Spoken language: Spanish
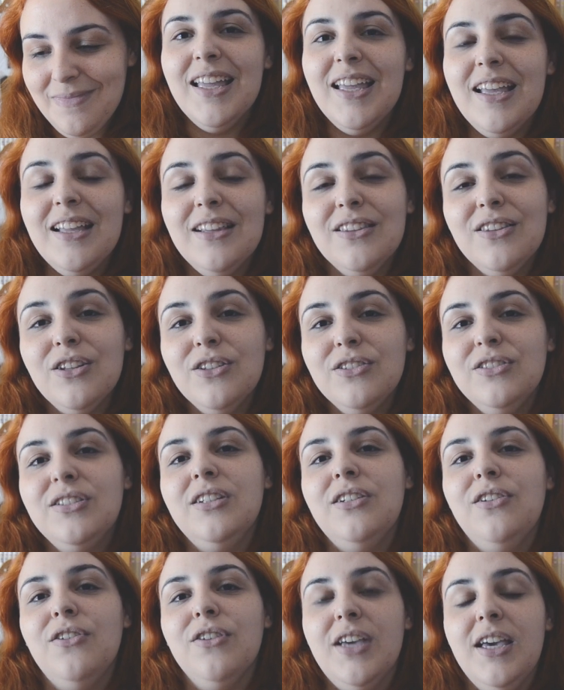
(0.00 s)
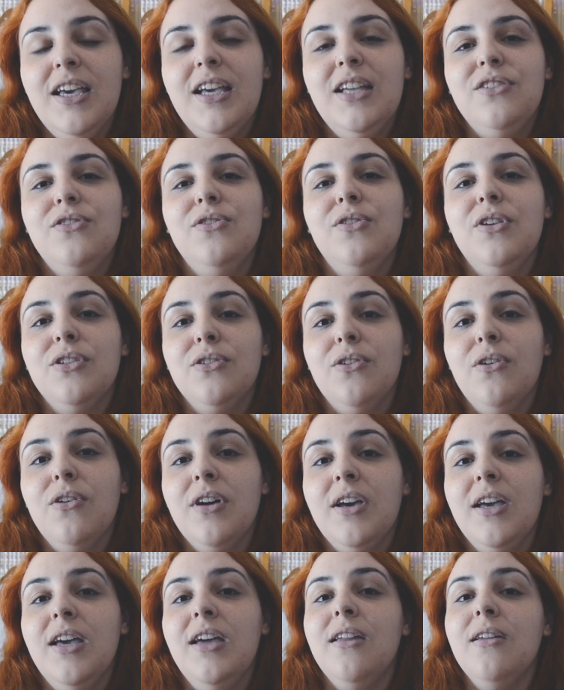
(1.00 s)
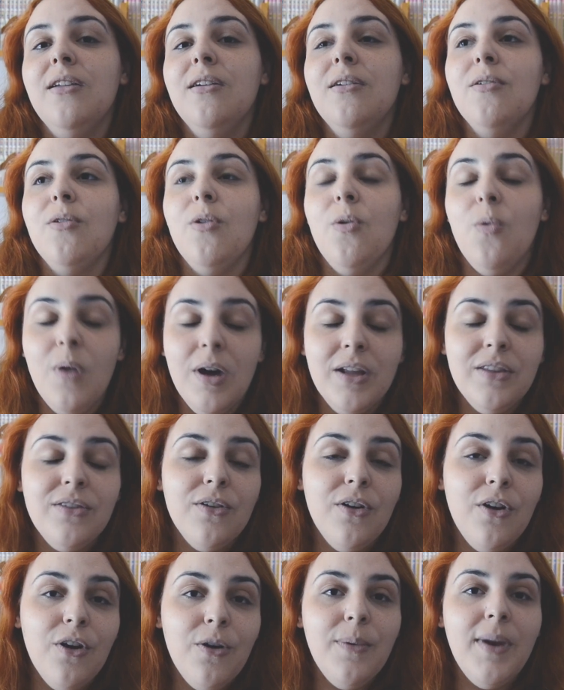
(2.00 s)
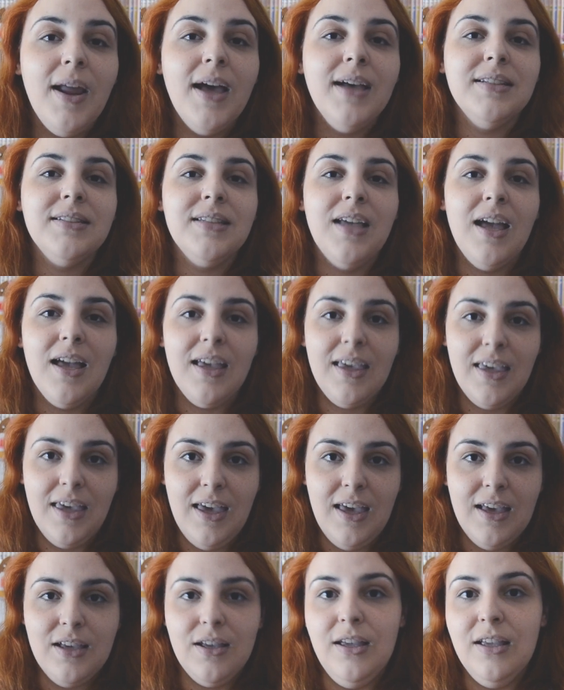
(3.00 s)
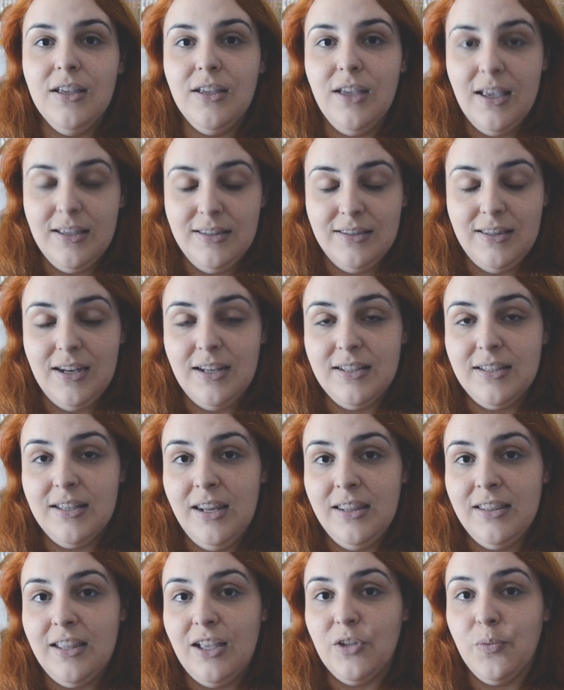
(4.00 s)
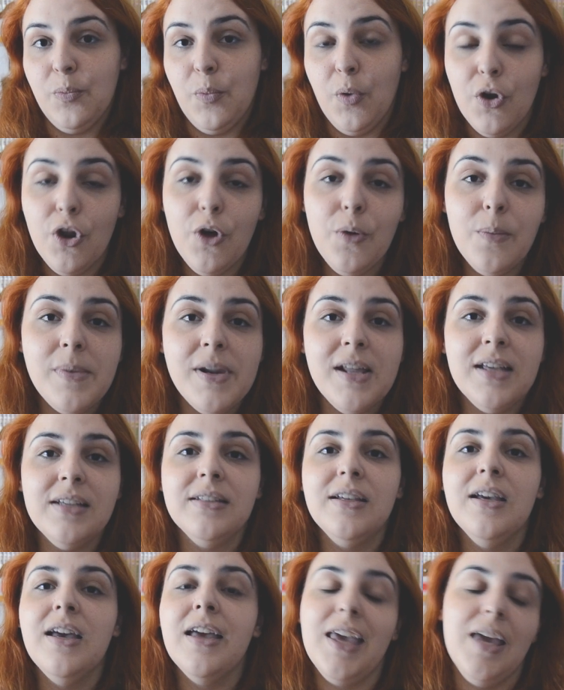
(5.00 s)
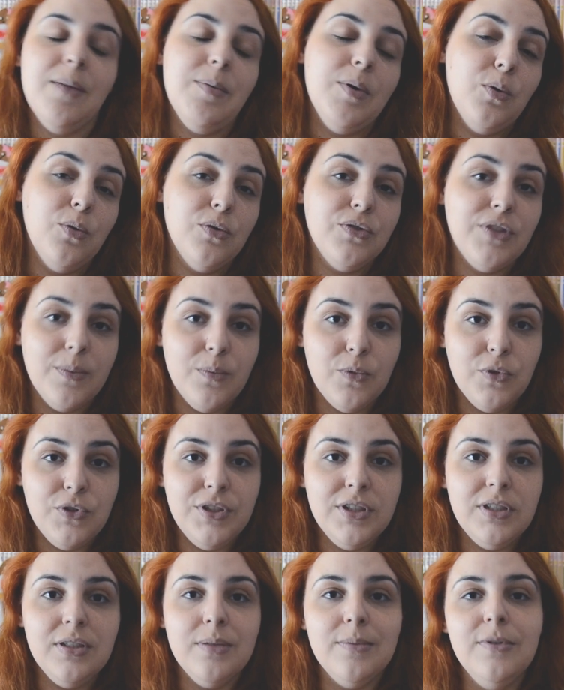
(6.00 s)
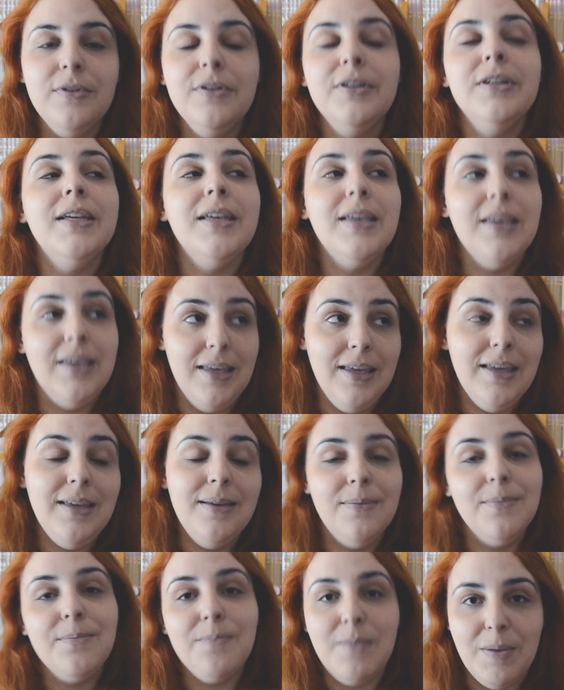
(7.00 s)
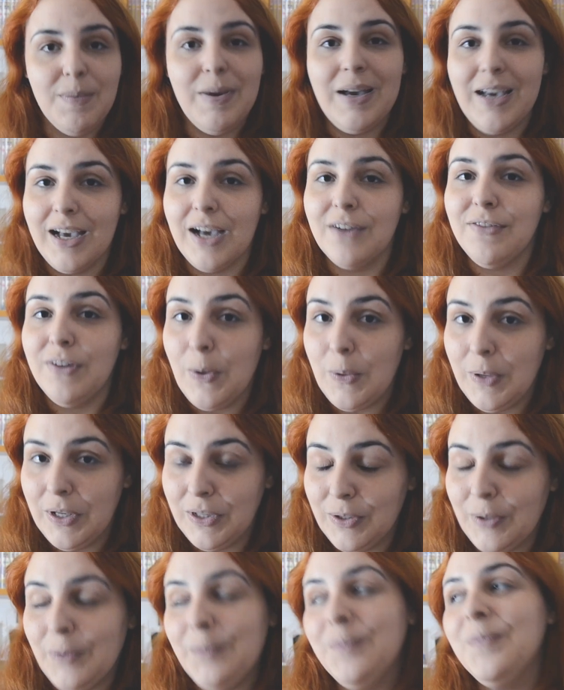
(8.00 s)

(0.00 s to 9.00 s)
Entonces lo que he hecho es coger cuatro obras que están escritas por hombres, que me gustan muchísimo y mi mangaka favorito.